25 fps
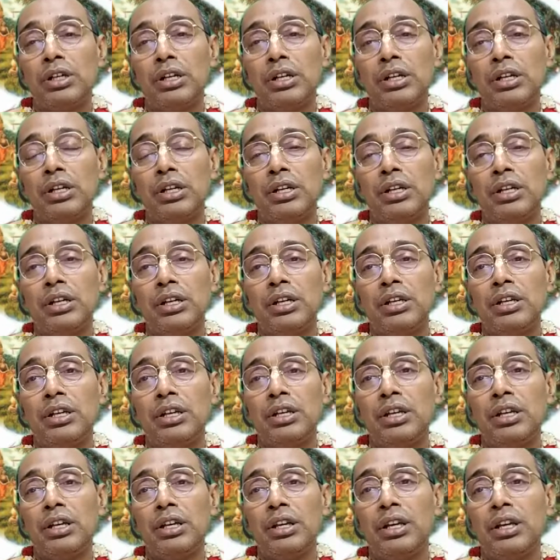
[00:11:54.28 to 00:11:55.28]
হ্যাঁ
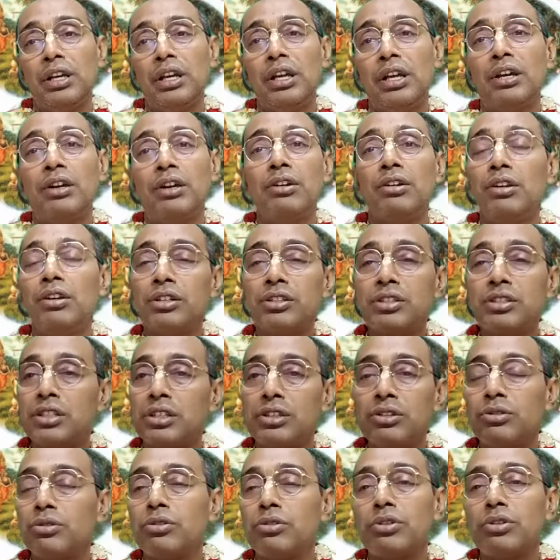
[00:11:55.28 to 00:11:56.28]
হচ্ছে
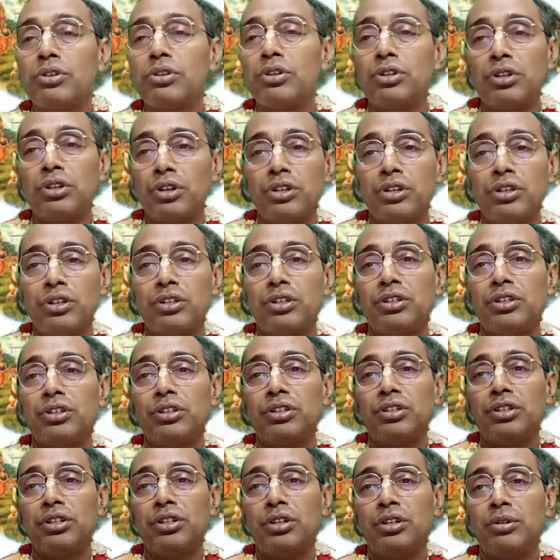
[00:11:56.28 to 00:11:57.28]
দুঃখ নয়
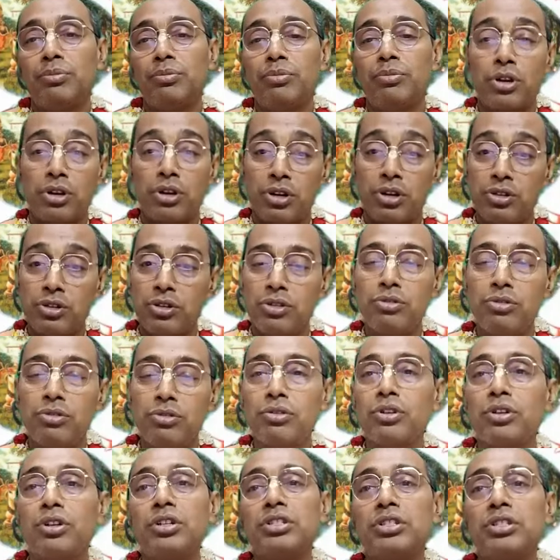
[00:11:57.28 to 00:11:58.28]
প্রকৃত
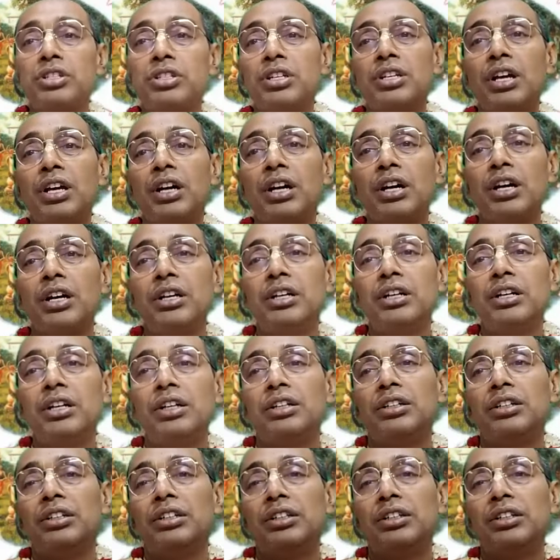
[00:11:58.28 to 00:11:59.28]
দুঃখ হচ্ছে এটা
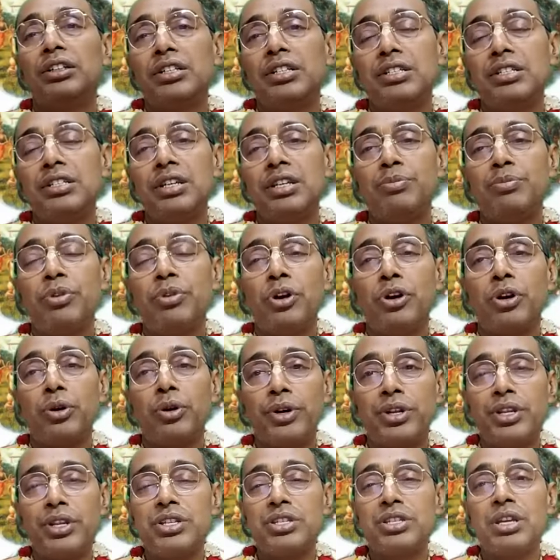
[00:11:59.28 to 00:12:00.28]
যে
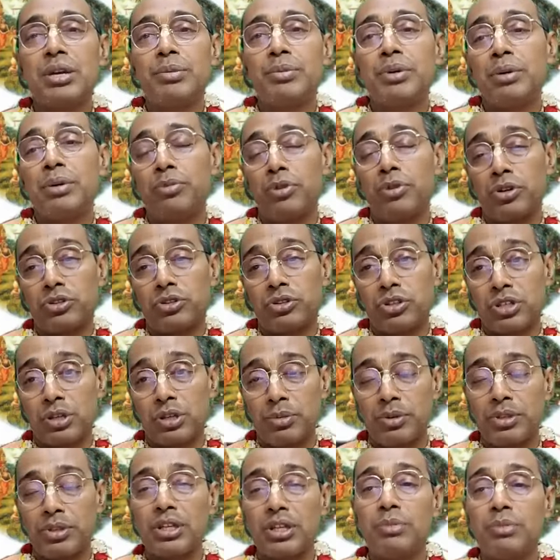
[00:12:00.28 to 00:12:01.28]
ভগবানের সেবা ভক্ত
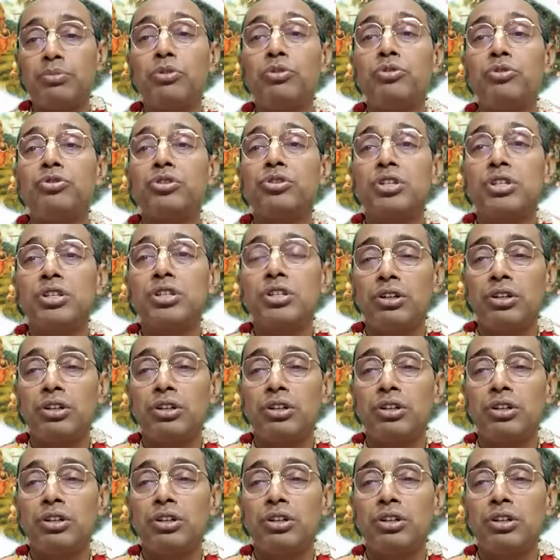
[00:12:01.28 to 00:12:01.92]
সেবা থেকে বঞ্চিত